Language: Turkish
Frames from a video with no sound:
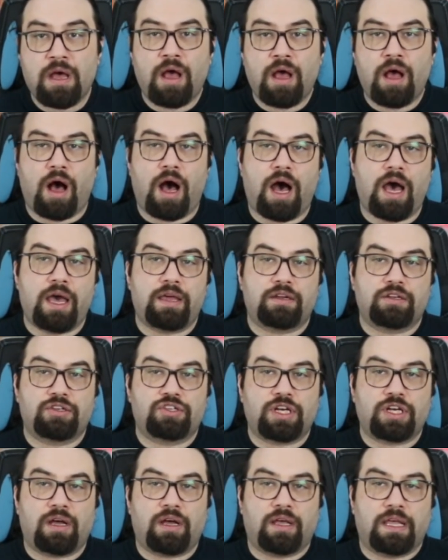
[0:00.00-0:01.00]

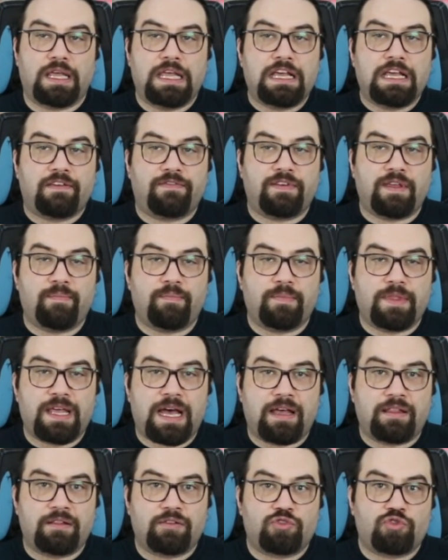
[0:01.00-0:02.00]
Ayrıca ilk
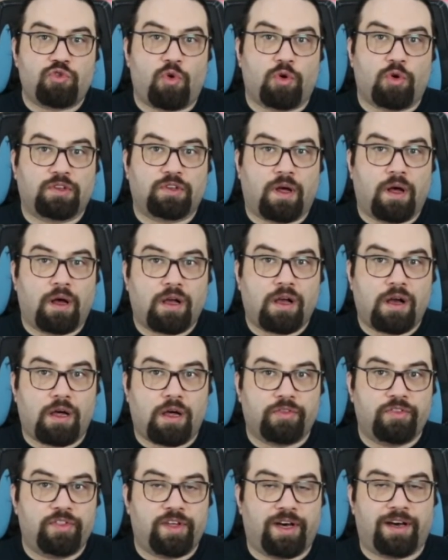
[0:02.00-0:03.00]
filmden çok daha
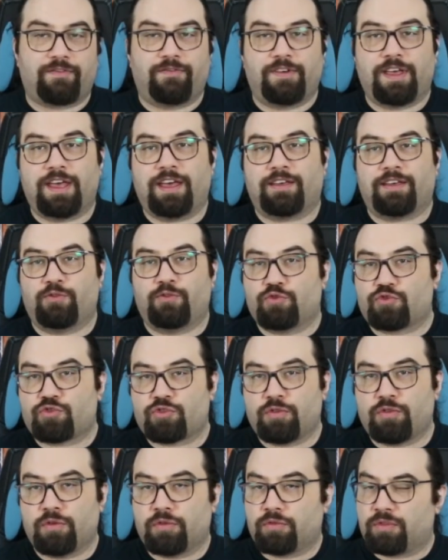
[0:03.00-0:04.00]
gaddar ve
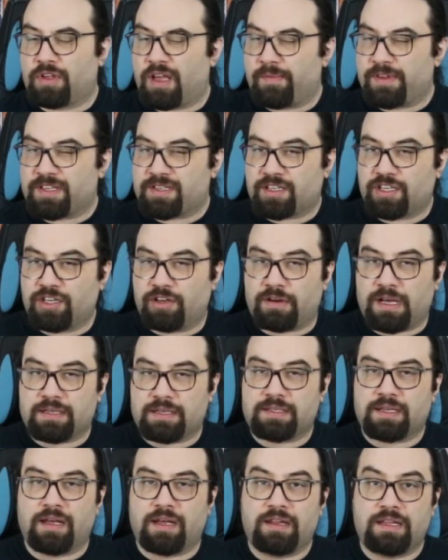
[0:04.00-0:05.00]
güçlü Temeskira
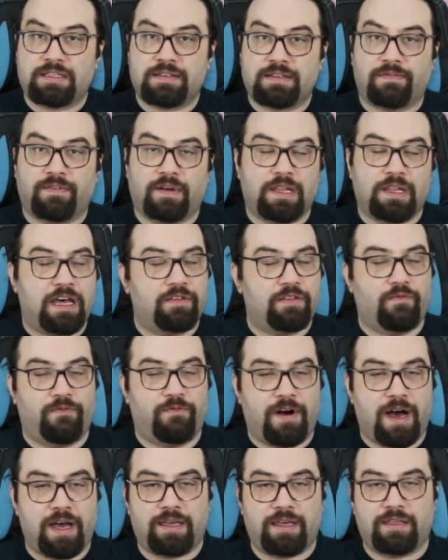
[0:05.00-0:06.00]
sahnesi falan
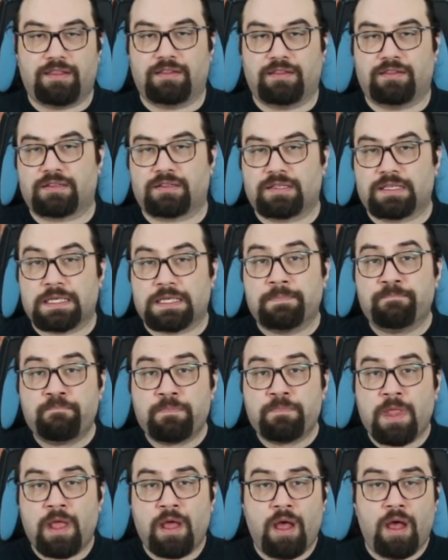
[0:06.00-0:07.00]
vay dedirtti.
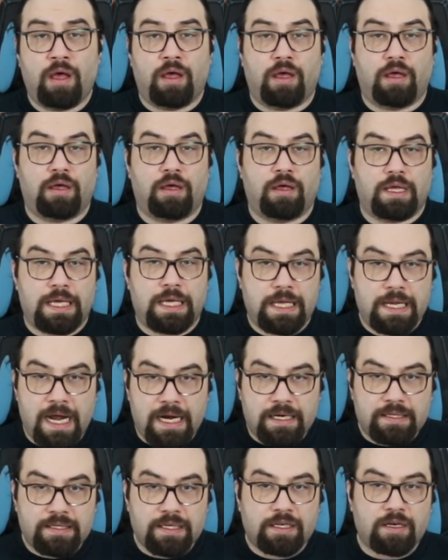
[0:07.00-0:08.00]
E,
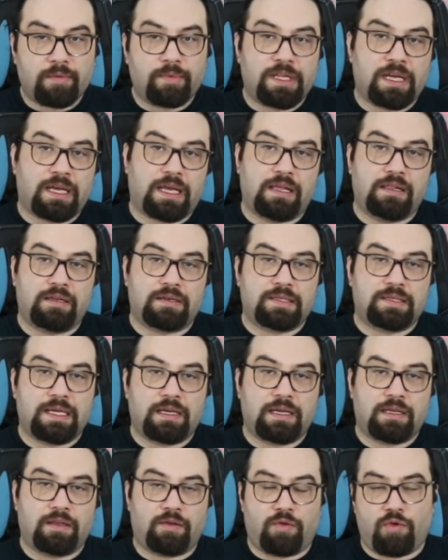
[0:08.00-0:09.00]
iyiler takımına
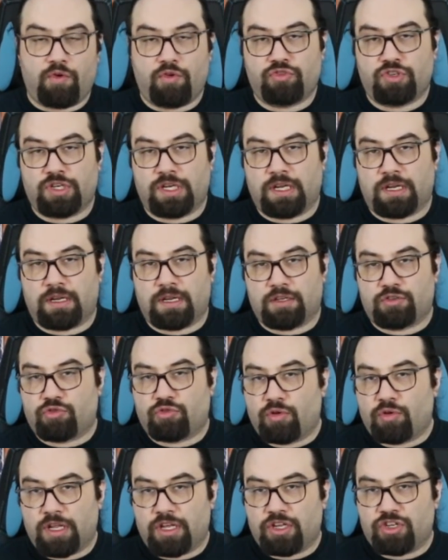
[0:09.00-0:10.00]
gelirsek öncelikle
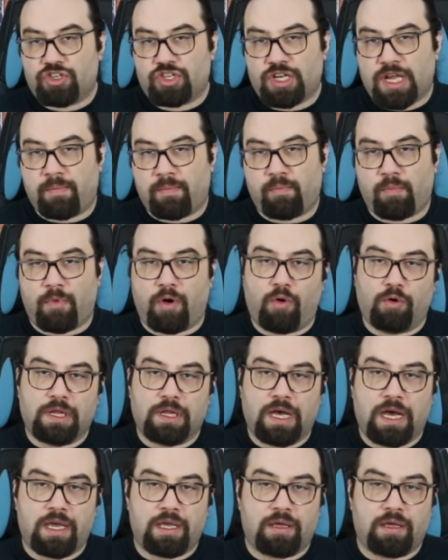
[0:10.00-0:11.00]
söyleyeceğim
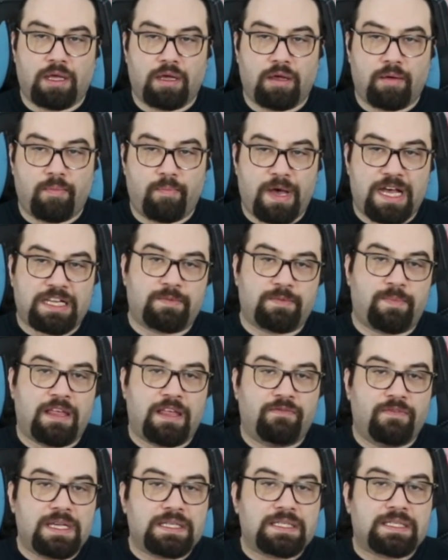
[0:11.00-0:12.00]
olay e,
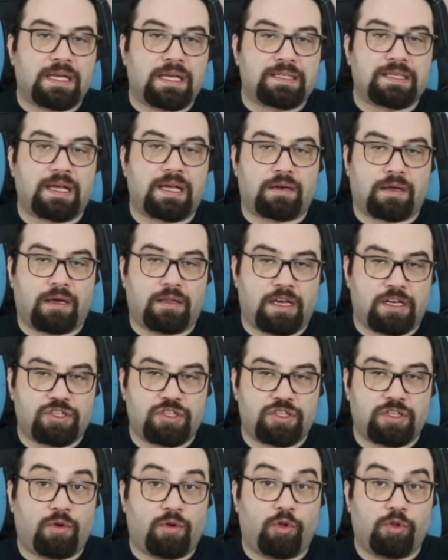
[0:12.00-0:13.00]
Batman ve Saz
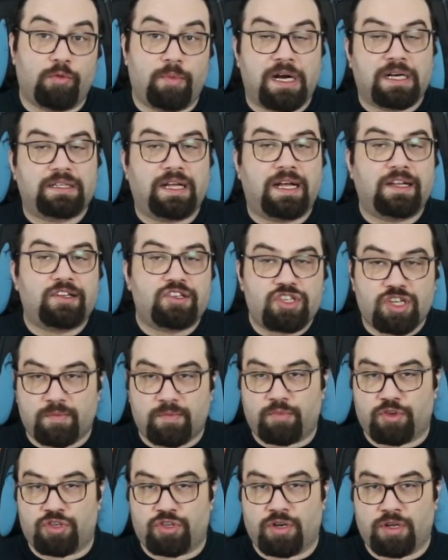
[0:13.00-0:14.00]
arkadaşları olmaktan
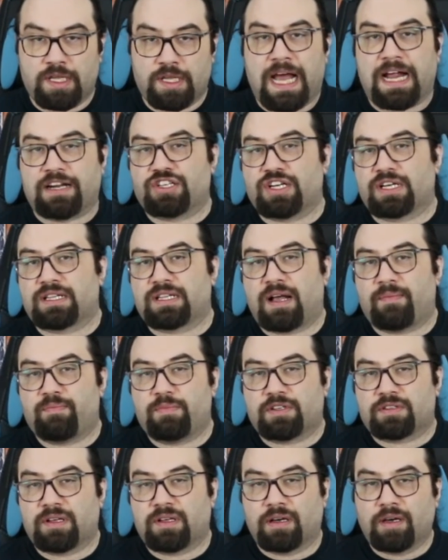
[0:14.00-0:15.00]
çıkmış. Gerçekten
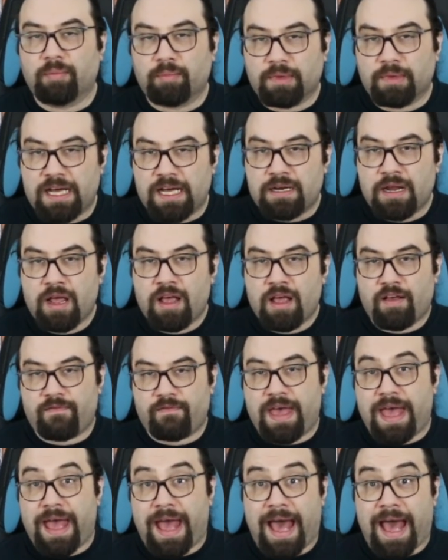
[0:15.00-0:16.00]
bir takımlar
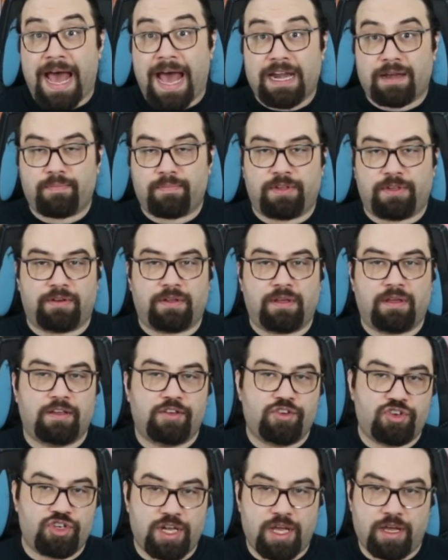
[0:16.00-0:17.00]
ve her biri
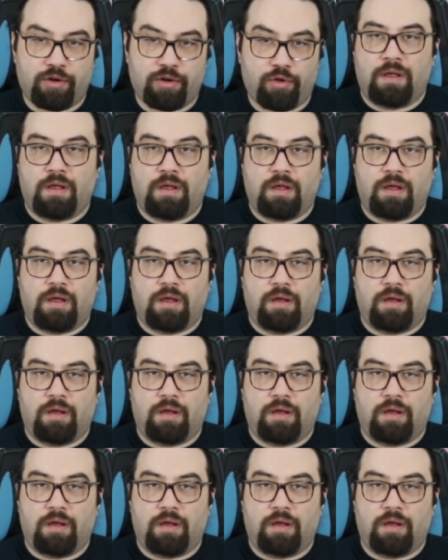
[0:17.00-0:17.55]
işe yarıyor.